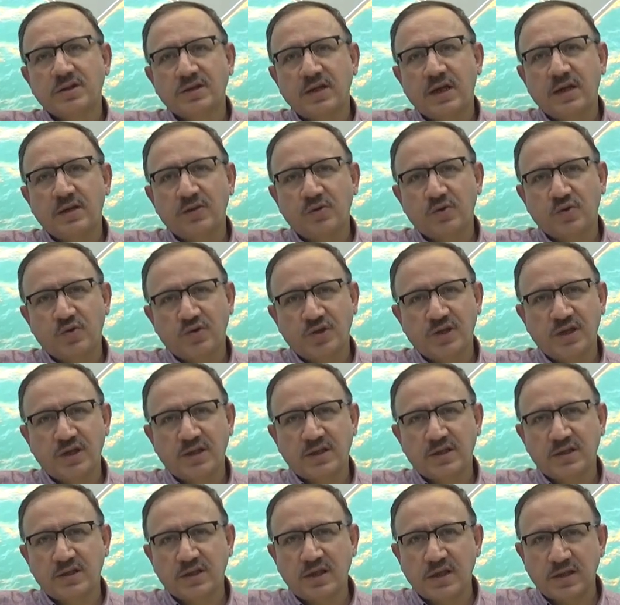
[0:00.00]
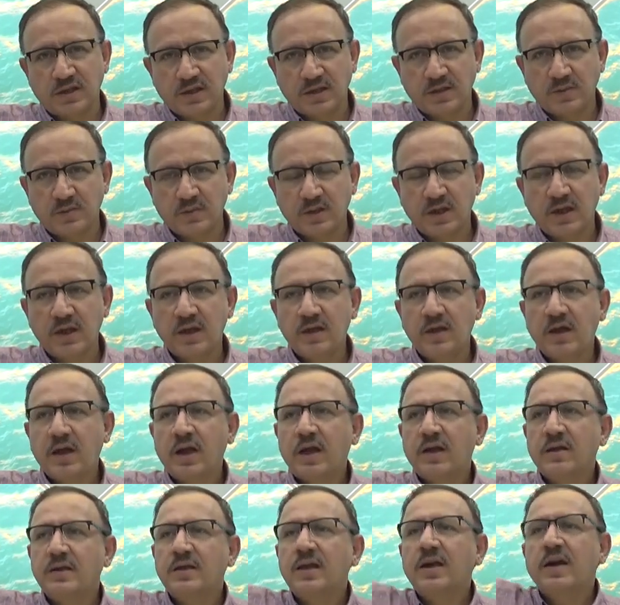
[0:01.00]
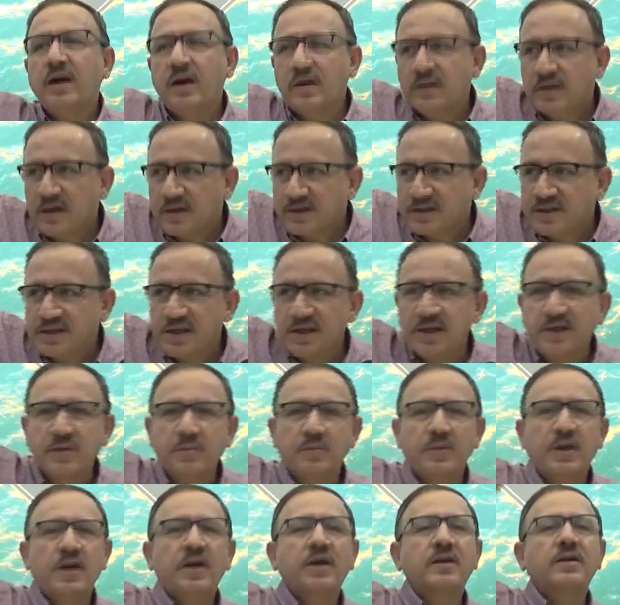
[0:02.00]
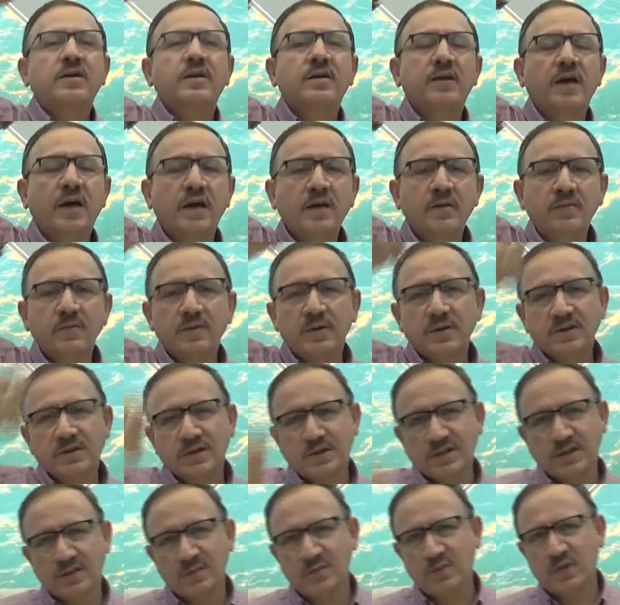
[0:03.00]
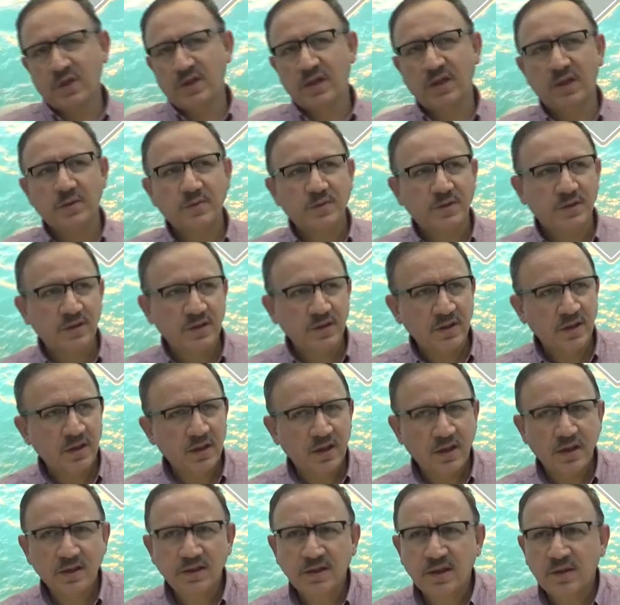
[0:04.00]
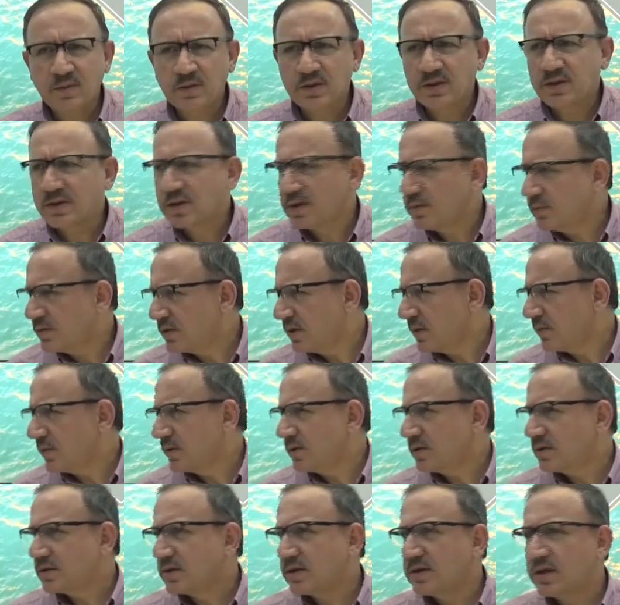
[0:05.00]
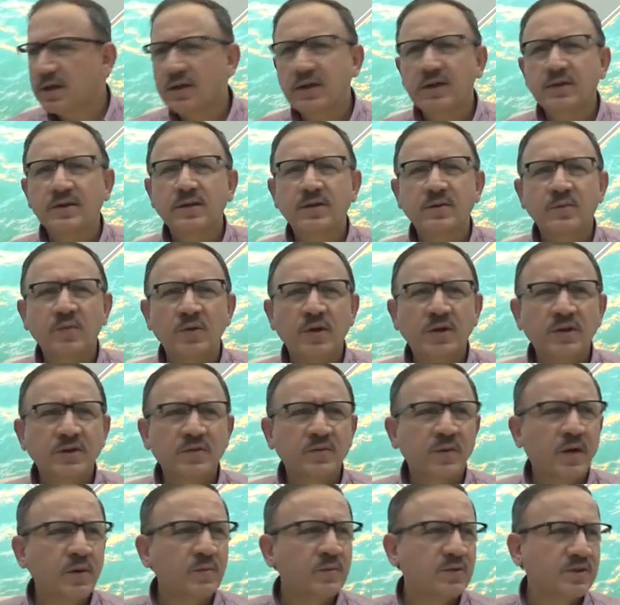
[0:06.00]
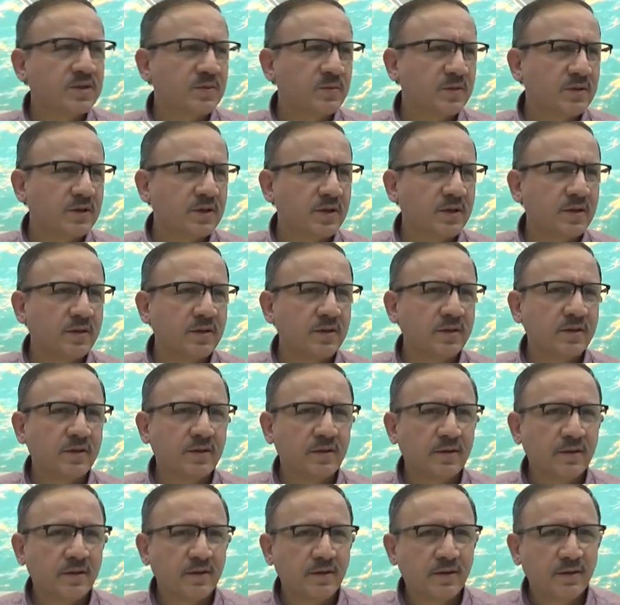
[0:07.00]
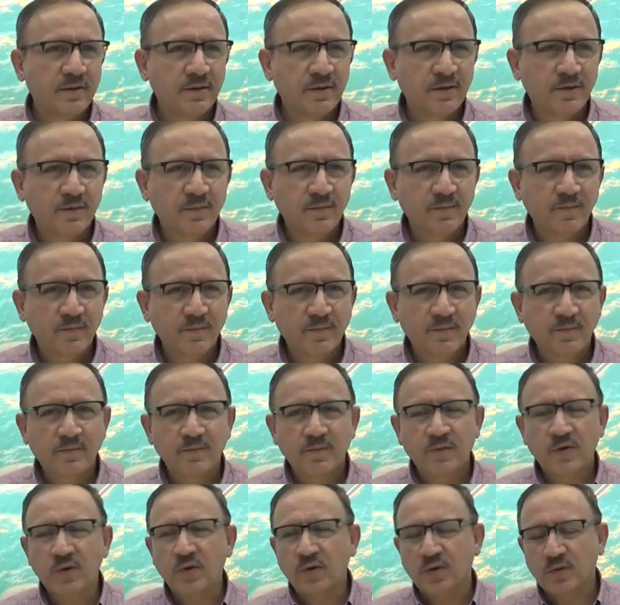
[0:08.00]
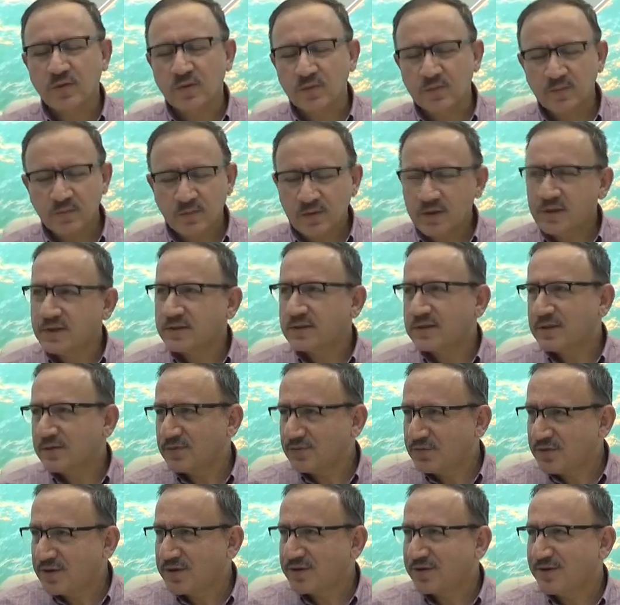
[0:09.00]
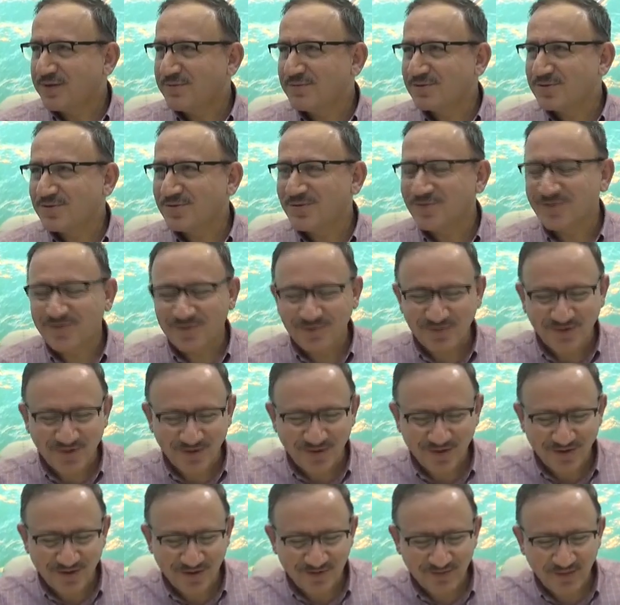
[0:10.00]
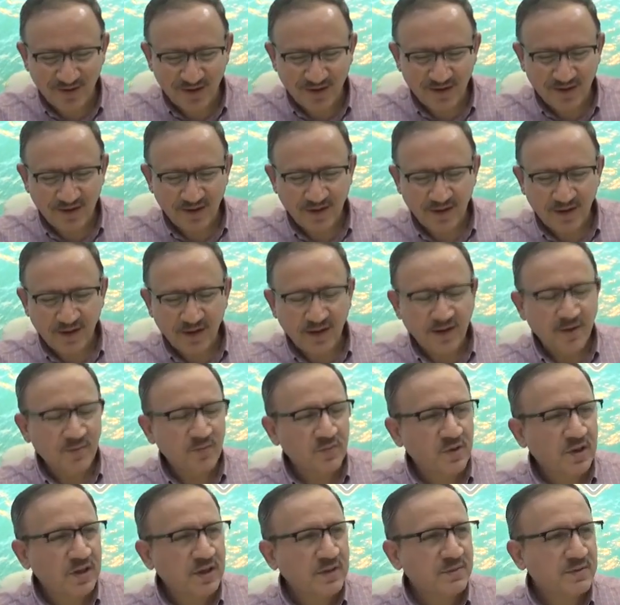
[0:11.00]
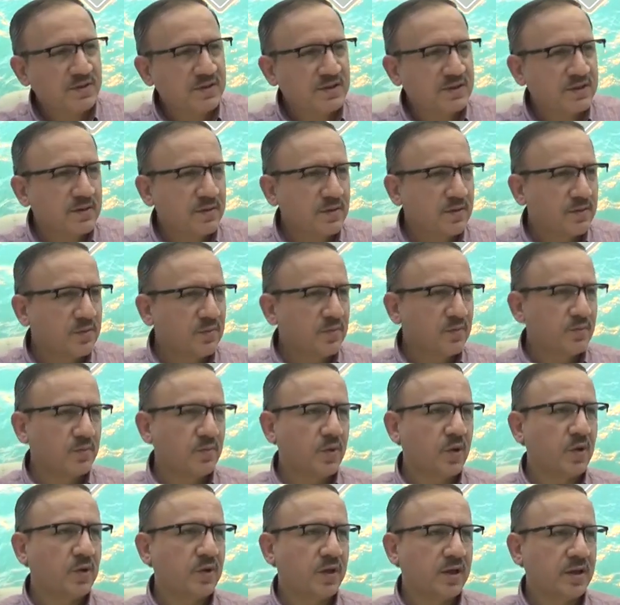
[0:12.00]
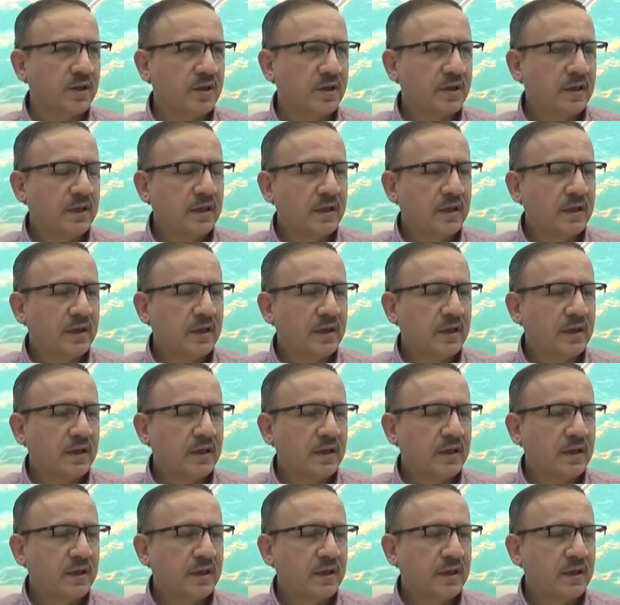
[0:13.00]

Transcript: işte yüksek gerilimde, ne kadar sehim, ne kadar eğim vereceksin bunların hepsi hesabı kitabı yapılır. Elektrik mühendisi var mı içimizde? Yok. Neyse onun adına biz konuşmuş olalım yani. Bunların hepsi şey, e, böyle.